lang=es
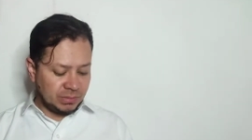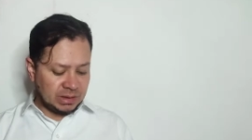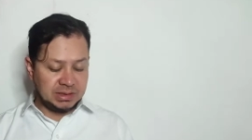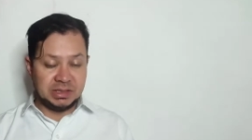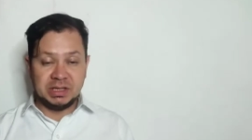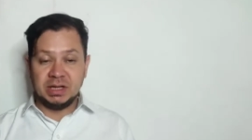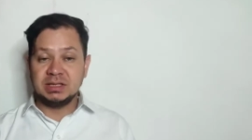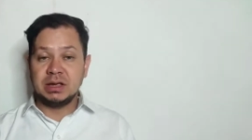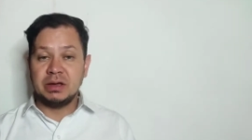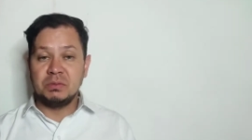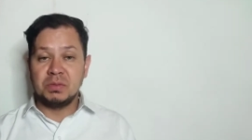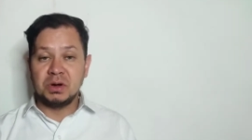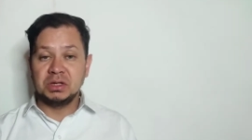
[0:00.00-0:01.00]
Si quieren saber
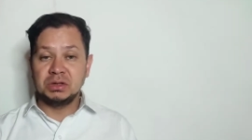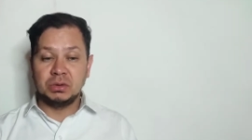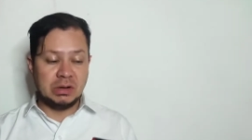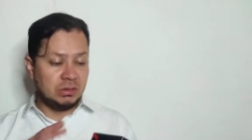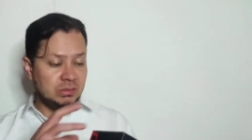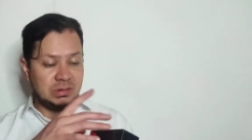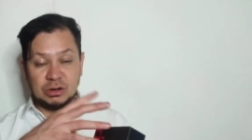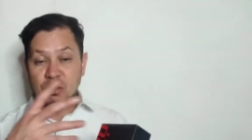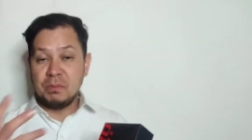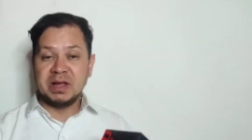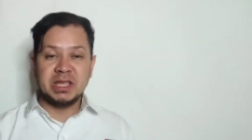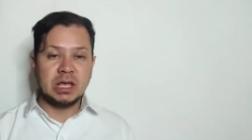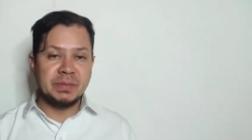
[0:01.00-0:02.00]
un poquito, bueno,
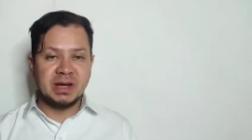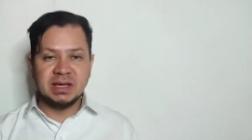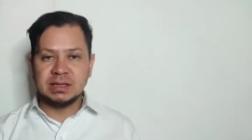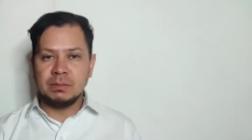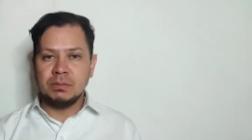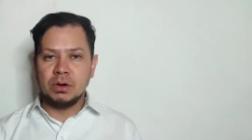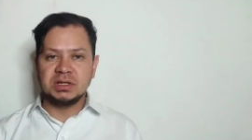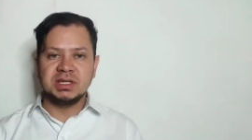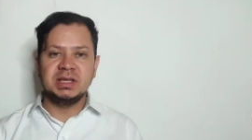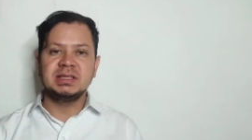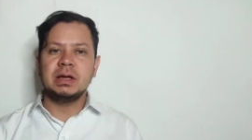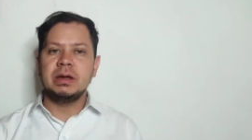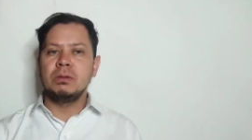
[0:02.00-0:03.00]
acompañarme en este unboxing
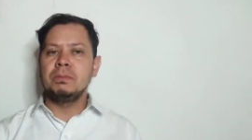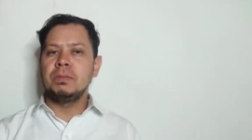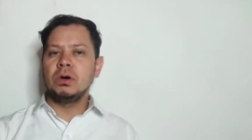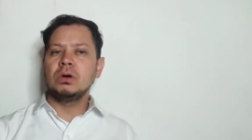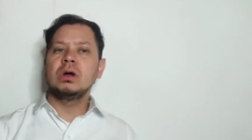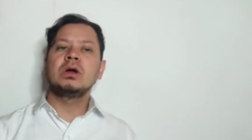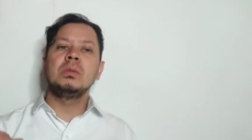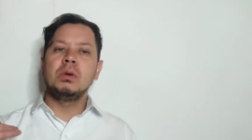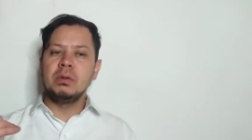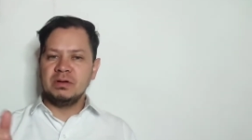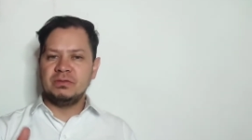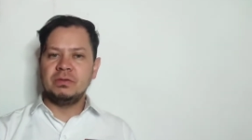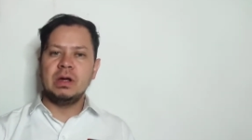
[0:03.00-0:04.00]
y saber un poco de cómo
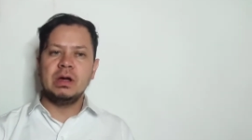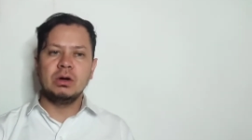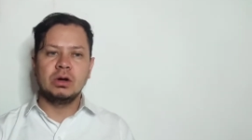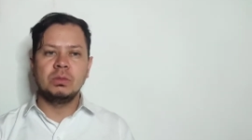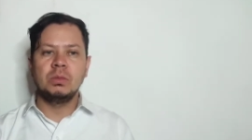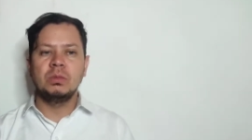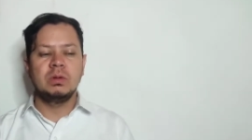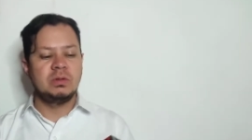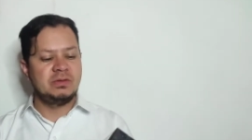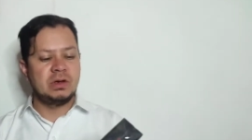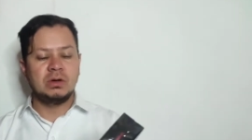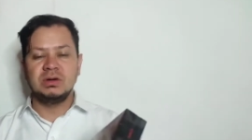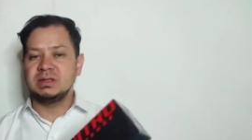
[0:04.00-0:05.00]
me fue o cómo me
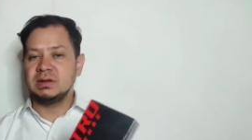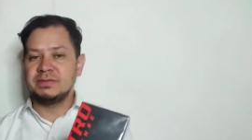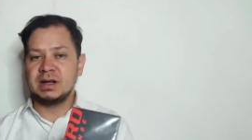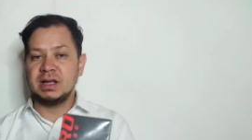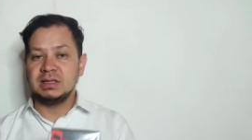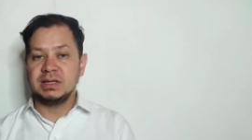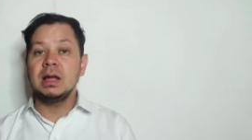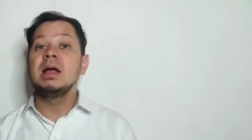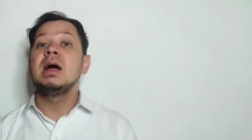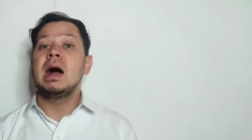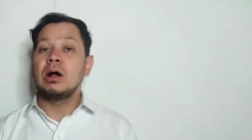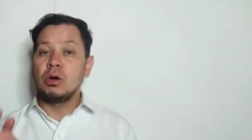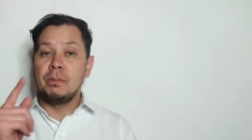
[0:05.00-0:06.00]
fue con esta fragancia,
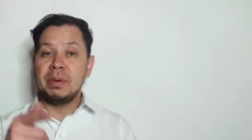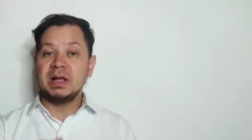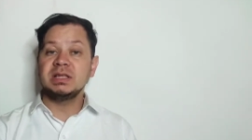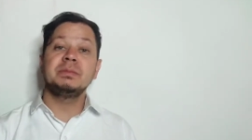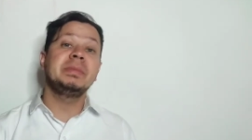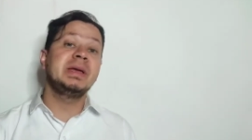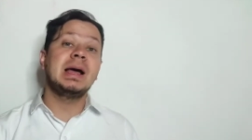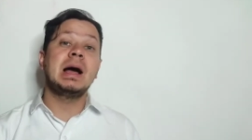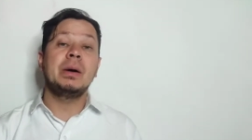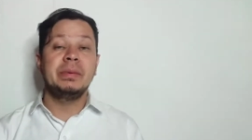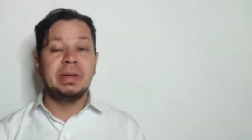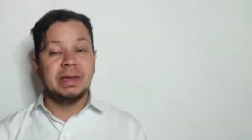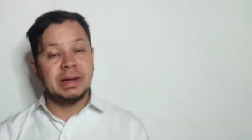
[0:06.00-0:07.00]
acompáñenme a
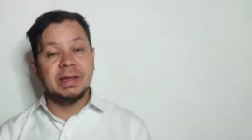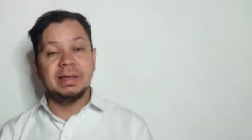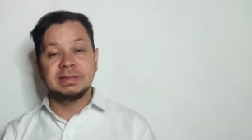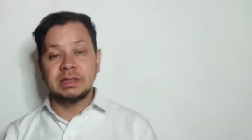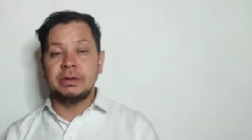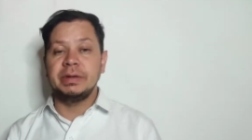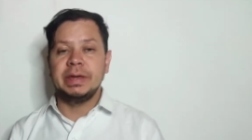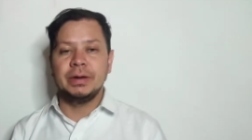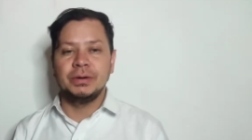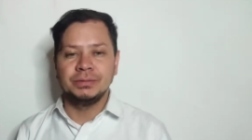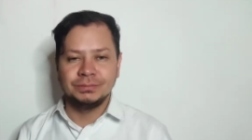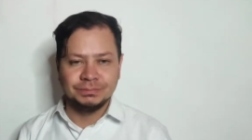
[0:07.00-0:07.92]
ver este video.